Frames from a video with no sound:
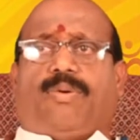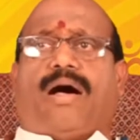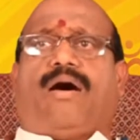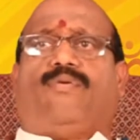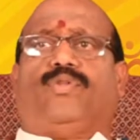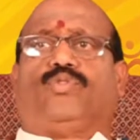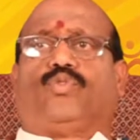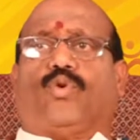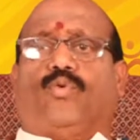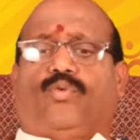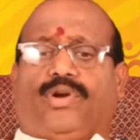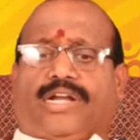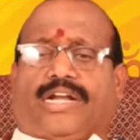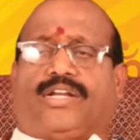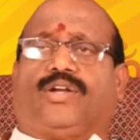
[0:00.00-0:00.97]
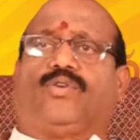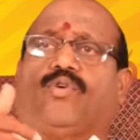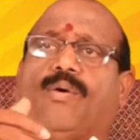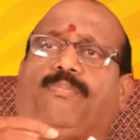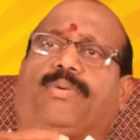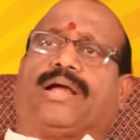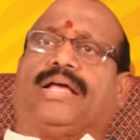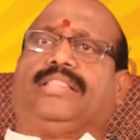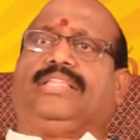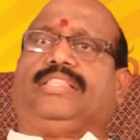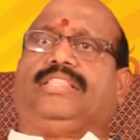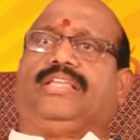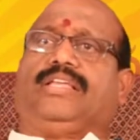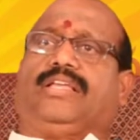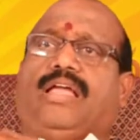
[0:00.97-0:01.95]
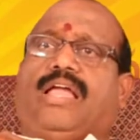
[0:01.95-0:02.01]
భావంతో ఉండేటువంటి గొప్ప కథ
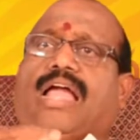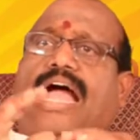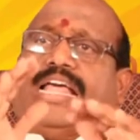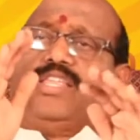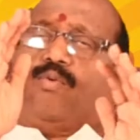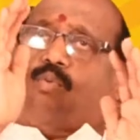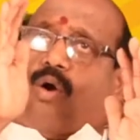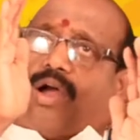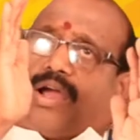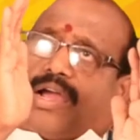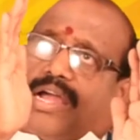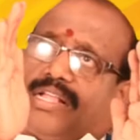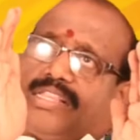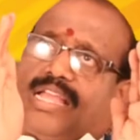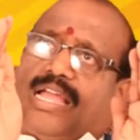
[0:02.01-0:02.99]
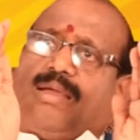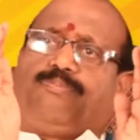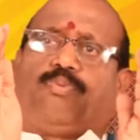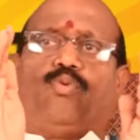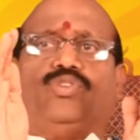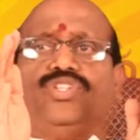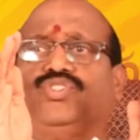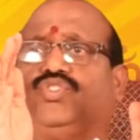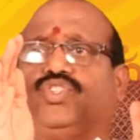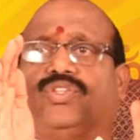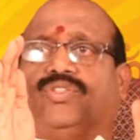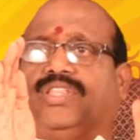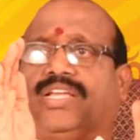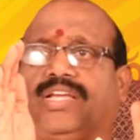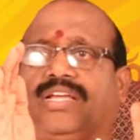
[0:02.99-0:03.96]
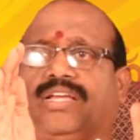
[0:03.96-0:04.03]
ఇది అది ఒక్కతే
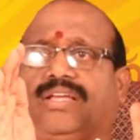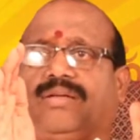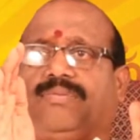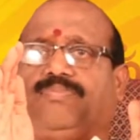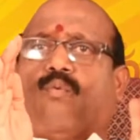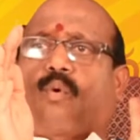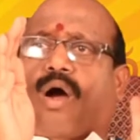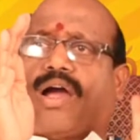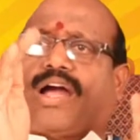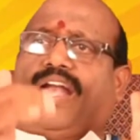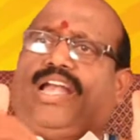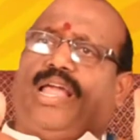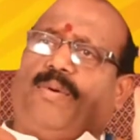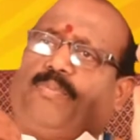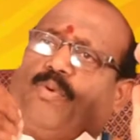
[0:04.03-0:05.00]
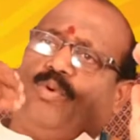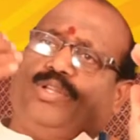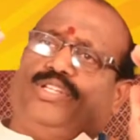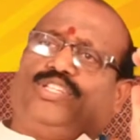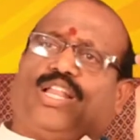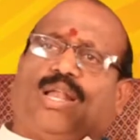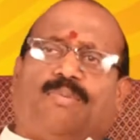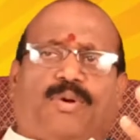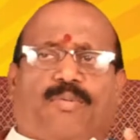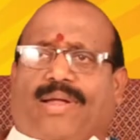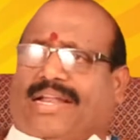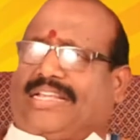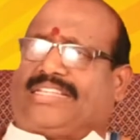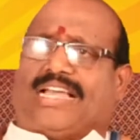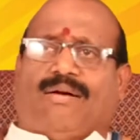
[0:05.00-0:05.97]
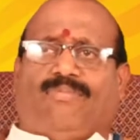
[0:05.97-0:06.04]
పూజించింది ఒక్కళ్ళే పూజించినప్పుడు
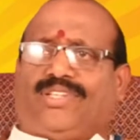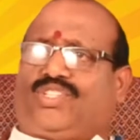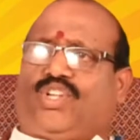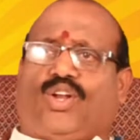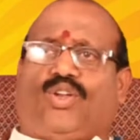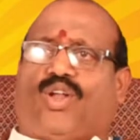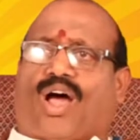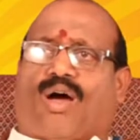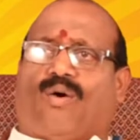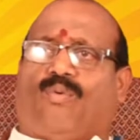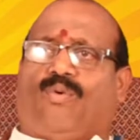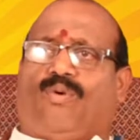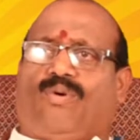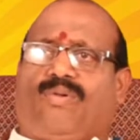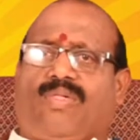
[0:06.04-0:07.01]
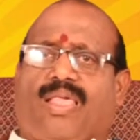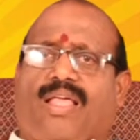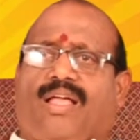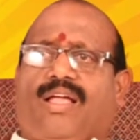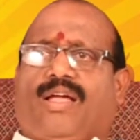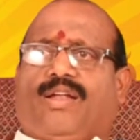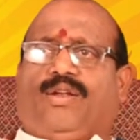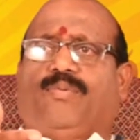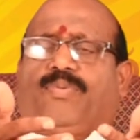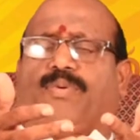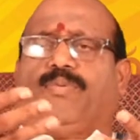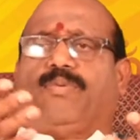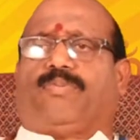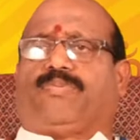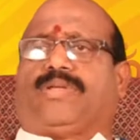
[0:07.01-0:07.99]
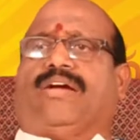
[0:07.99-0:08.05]
మనకు సమస్యలు రావు నువ్వు
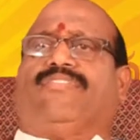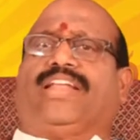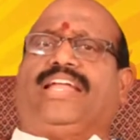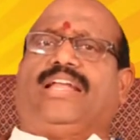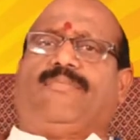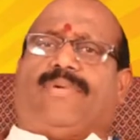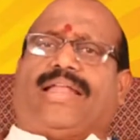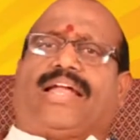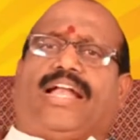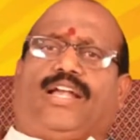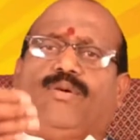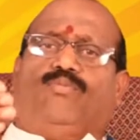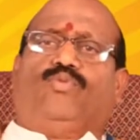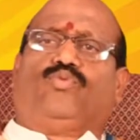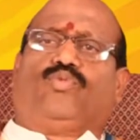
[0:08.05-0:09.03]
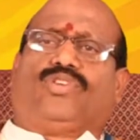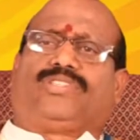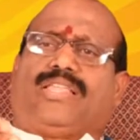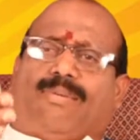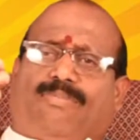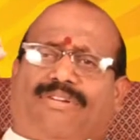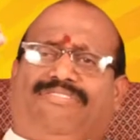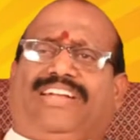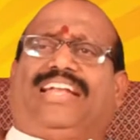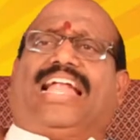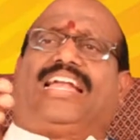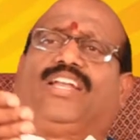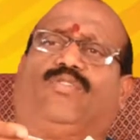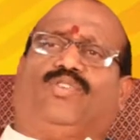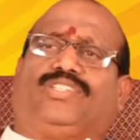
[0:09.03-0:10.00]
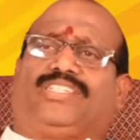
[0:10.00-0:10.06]
ఎవరైనా మనకంటే ముందు వస్తే అబ్బాయి వీడు
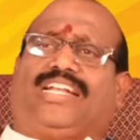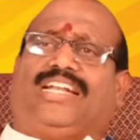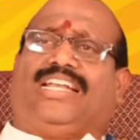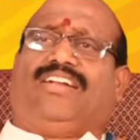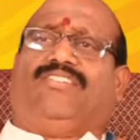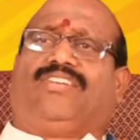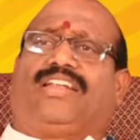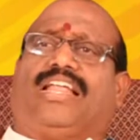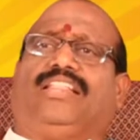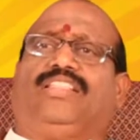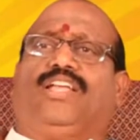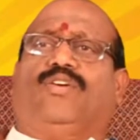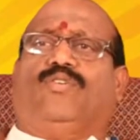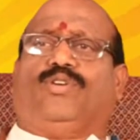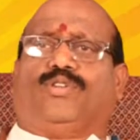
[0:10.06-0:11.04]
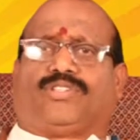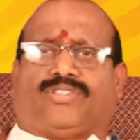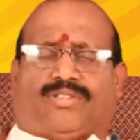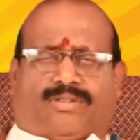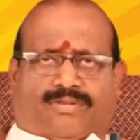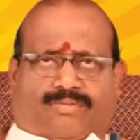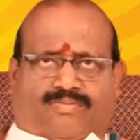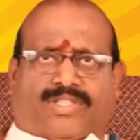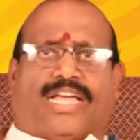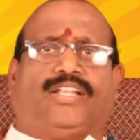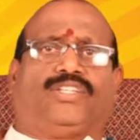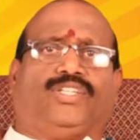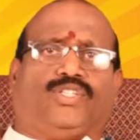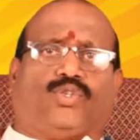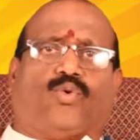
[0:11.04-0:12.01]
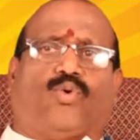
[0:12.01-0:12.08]
అడ్డం వచ్చాడు ఏమంటారా దేవుడిని
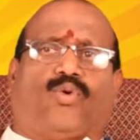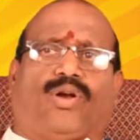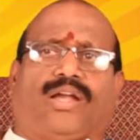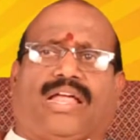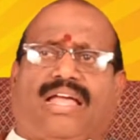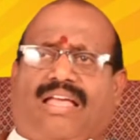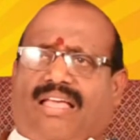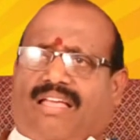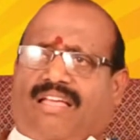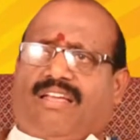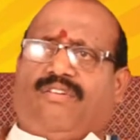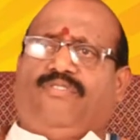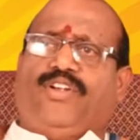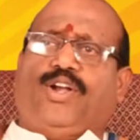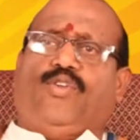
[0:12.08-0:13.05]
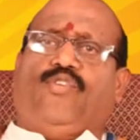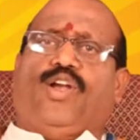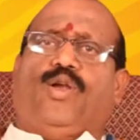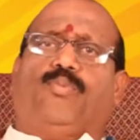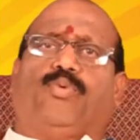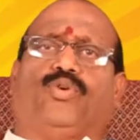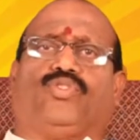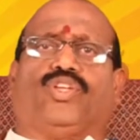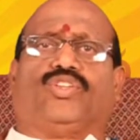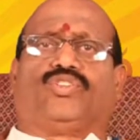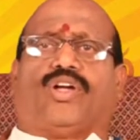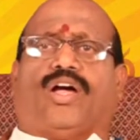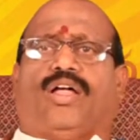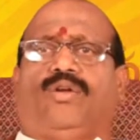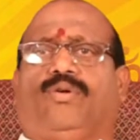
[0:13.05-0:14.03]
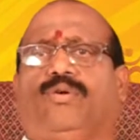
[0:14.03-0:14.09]
దర్శించుకోకుండా వీడు వెళ్ళిపోతే
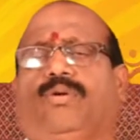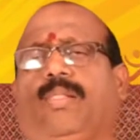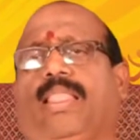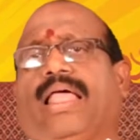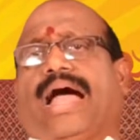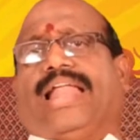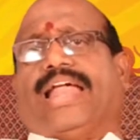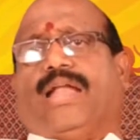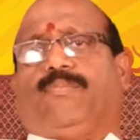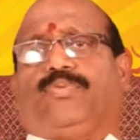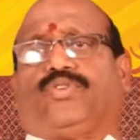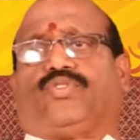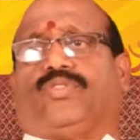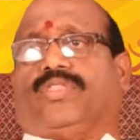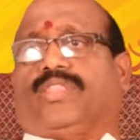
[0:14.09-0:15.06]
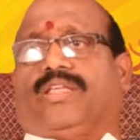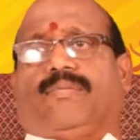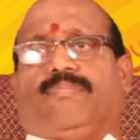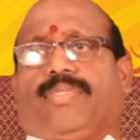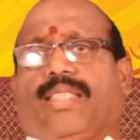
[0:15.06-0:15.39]
చాలు అని అనిపిస్తుంది